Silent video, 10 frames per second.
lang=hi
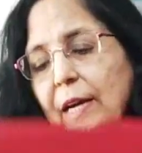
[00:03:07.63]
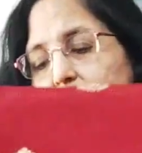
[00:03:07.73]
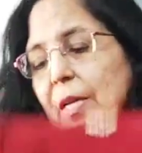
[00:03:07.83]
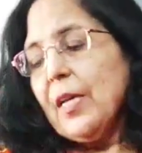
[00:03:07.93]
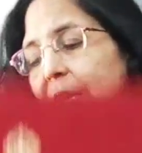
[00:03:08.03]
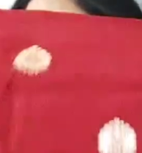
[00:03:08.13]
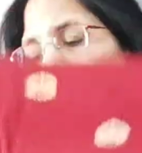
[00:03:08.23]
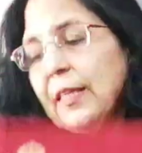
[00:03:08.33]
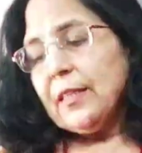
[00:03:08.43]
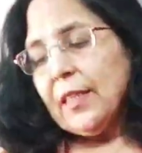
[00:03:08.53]
काम
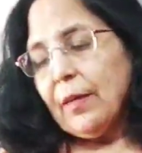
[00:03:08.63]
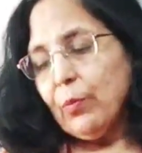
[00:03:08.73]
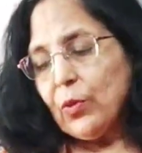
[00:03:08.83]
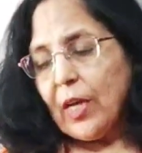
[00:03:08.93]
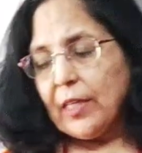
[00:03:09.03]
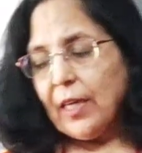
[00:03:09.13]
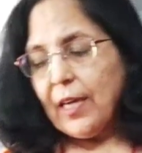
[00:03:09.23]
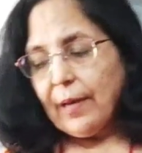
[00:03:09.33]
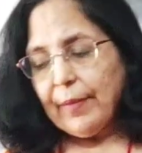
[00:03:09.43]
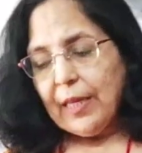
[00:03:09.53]
ये इतना पुराना
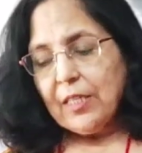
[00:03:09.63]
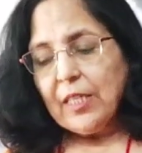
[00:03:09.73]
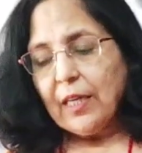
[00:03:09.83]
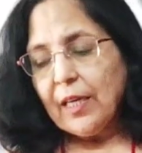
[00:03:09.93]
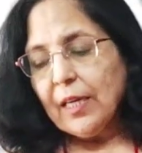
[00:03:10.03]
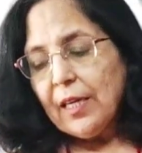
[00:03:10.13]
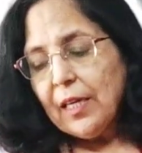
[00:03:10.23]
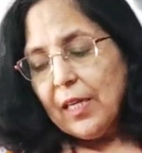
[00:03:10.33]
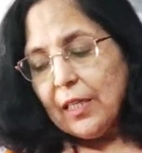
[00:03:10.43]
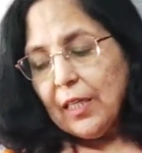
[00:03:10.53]
काम है इंडिया का
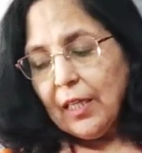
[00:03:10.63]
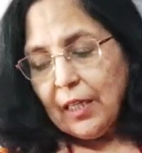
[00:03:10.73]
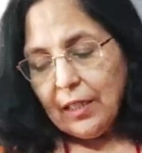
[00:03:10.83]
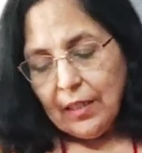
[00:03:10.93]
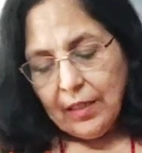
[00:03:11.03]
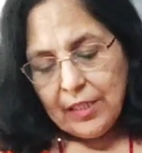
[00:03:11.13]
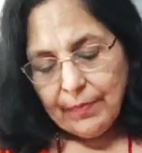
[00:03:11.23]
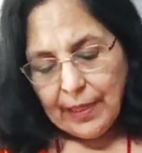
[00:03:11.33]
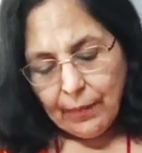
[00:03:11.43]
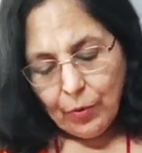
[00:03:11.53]
कि
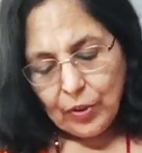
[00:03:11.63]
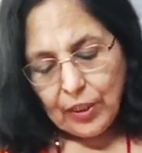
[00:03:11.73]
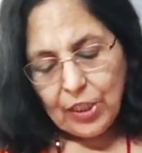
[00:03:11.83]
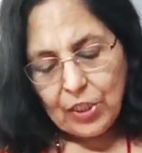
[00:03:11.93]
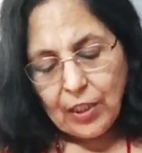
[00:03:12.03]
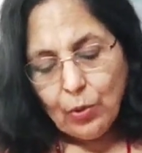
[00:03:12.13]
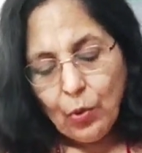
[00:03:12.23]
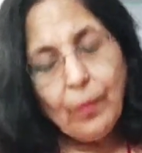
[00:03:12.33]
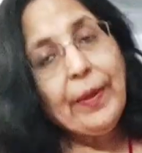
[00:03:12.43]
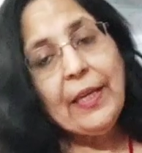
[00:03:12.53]
इसमें आपको ट्रेडिशनल
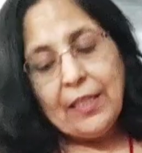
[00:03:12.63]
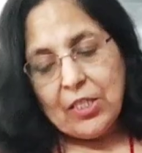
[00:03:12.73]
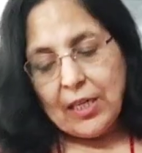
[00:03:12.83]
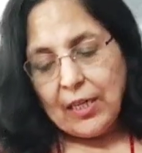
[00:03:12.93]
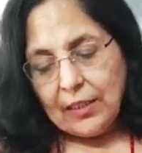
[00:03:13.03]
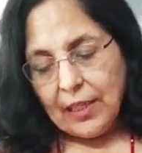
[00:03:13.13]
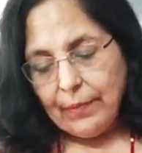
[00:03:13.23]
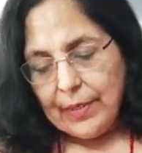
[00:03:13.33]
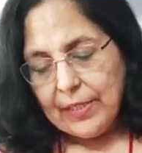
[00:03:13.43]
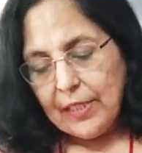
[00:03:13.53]
लुक में ही अच्छे लगते
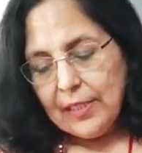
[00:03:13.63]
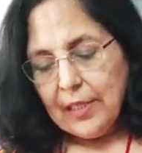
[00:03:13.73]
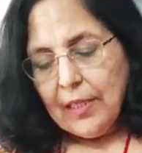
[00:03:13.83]
हैं पीसेस